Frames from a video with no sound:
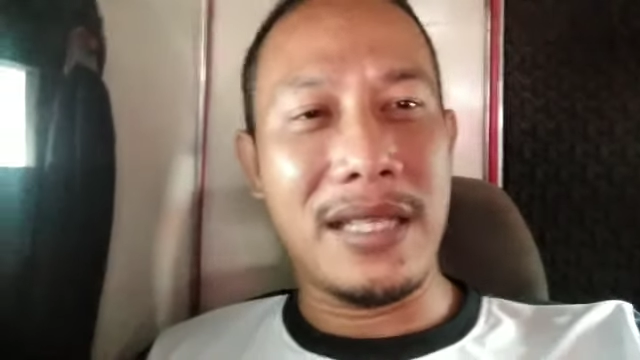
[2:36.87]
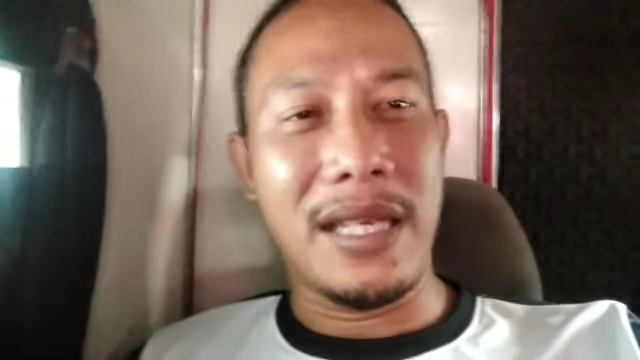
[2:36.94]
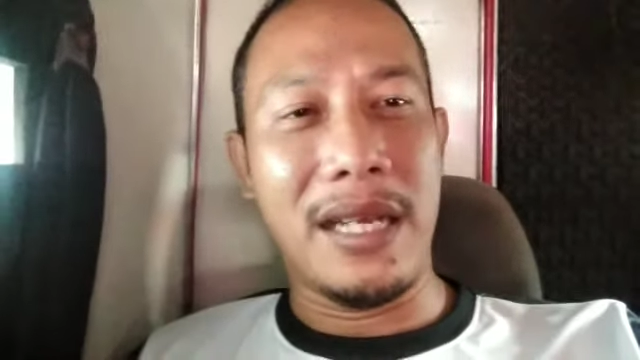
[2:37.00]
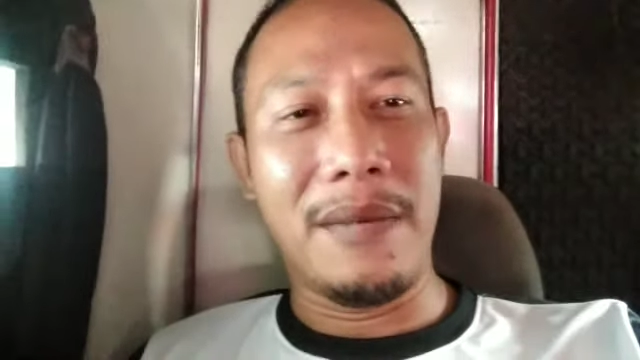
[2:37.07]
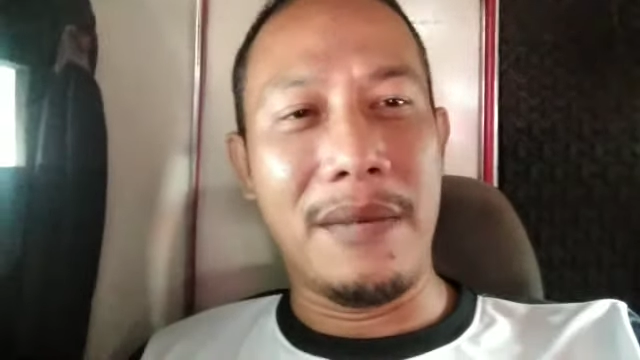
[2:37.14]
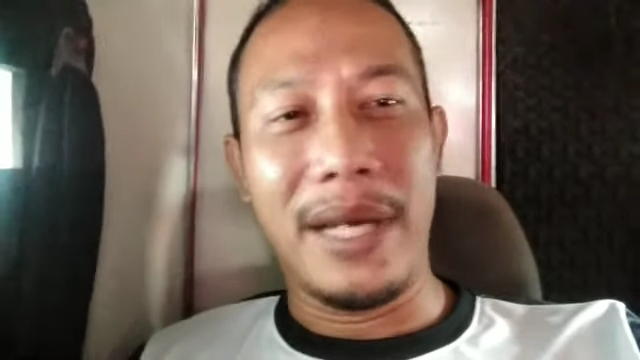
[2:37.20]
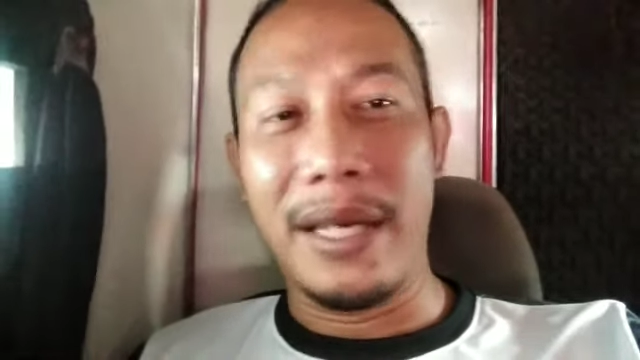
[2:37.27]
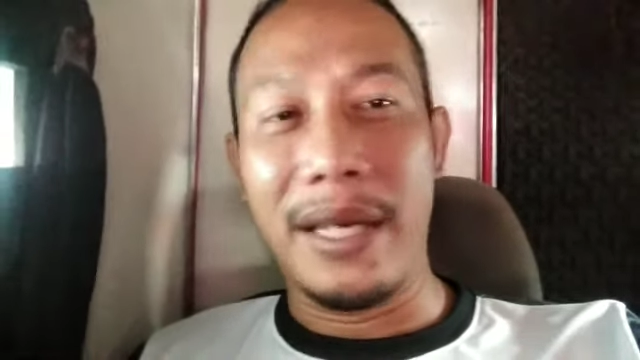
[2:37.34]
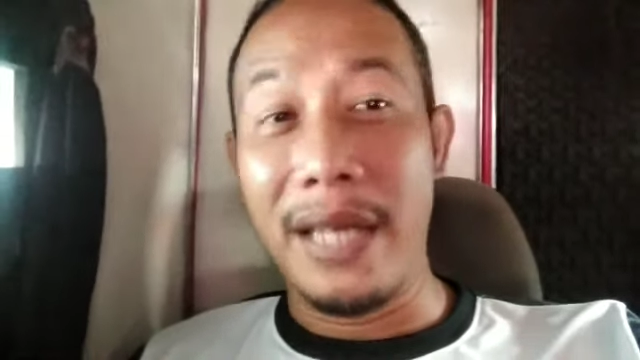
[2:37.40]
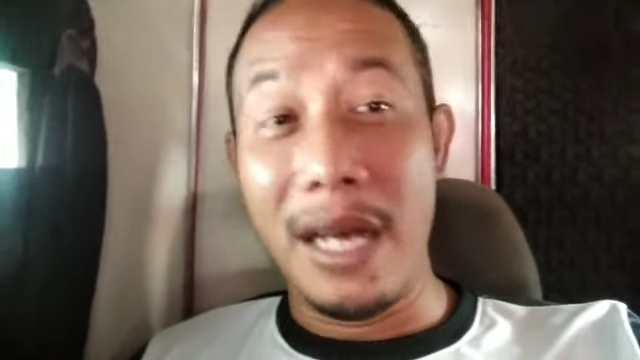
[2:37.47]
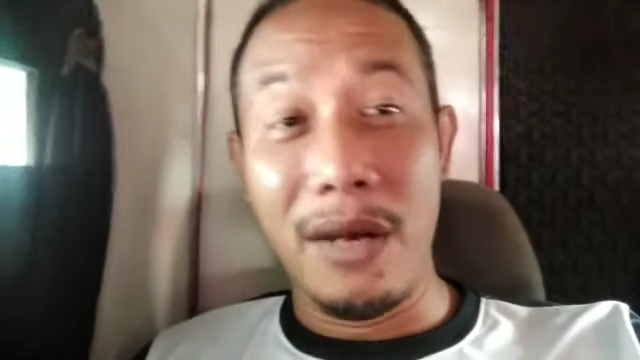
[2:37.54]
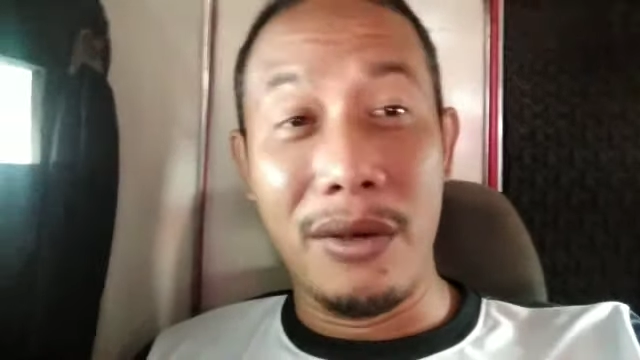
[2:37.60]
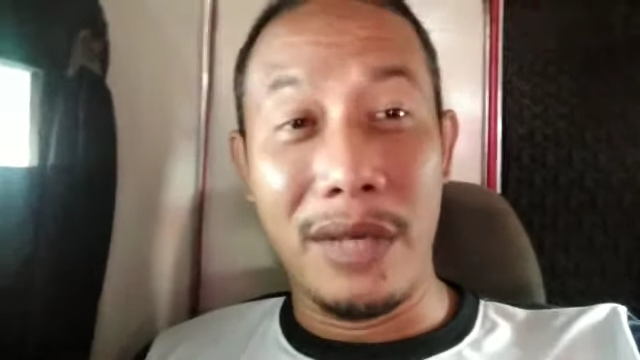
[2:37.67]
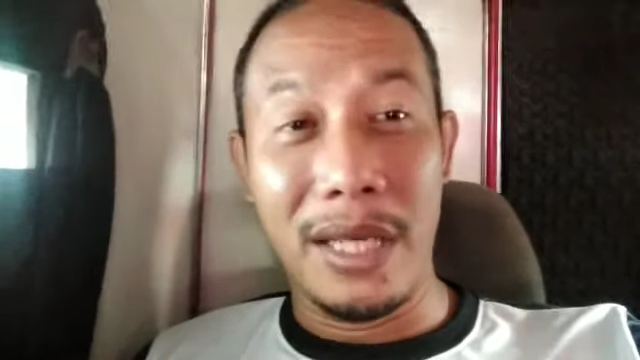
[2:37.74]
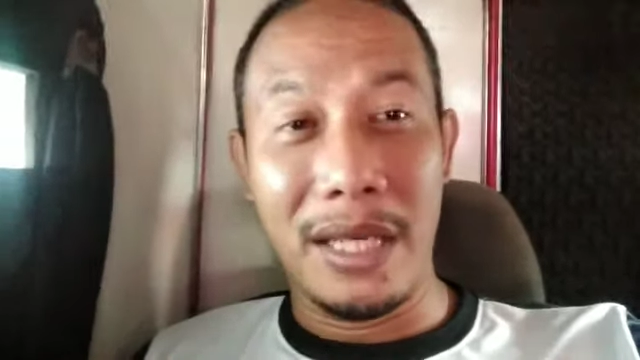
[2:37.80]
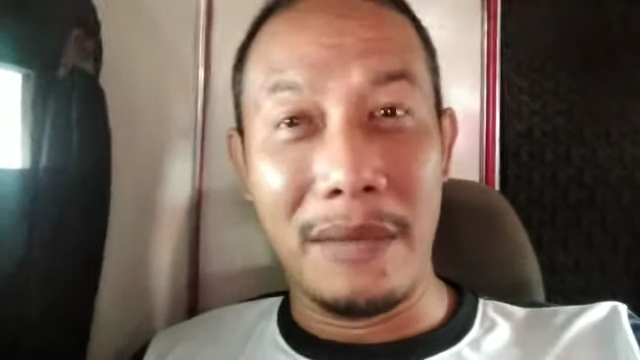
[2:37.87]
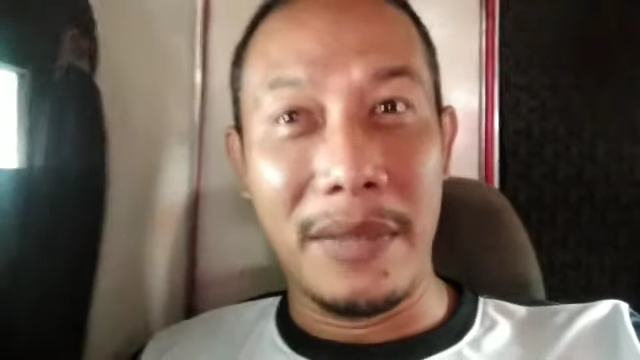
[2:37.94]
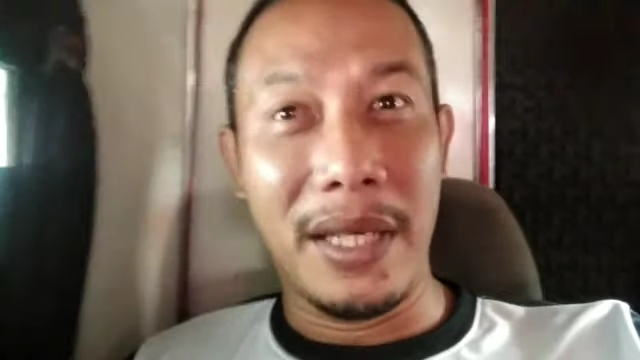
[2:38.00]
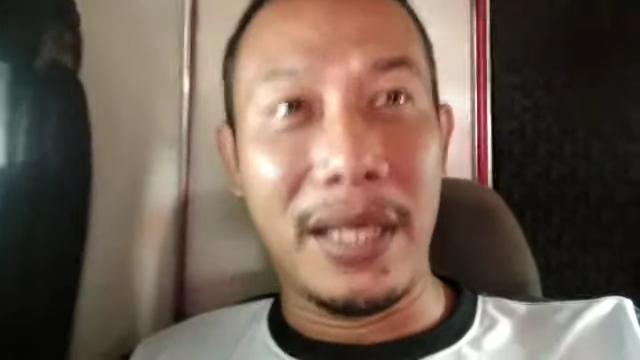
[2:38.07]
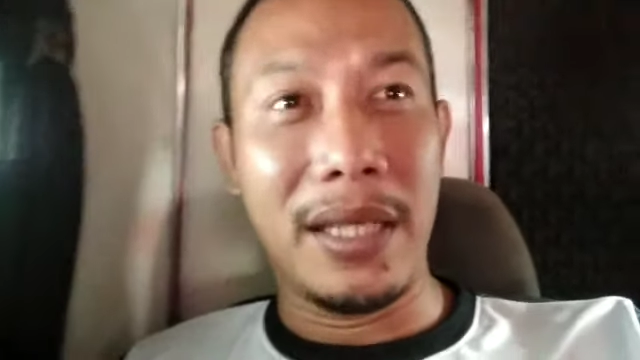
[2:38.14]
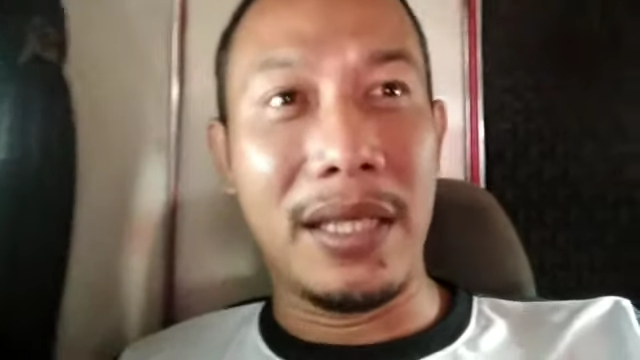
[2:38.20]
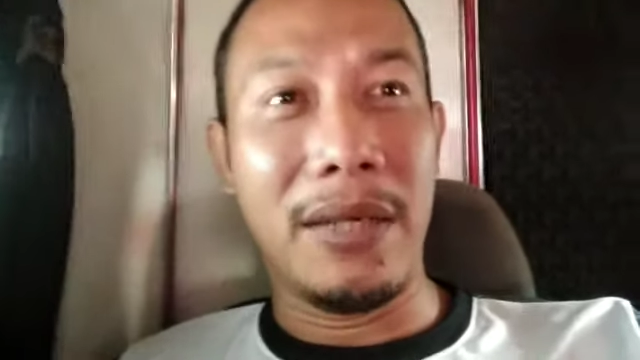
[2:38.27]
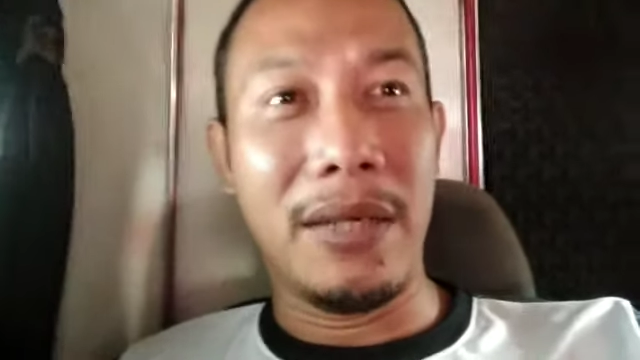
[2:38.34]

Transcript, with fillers: sa mga naong anang mga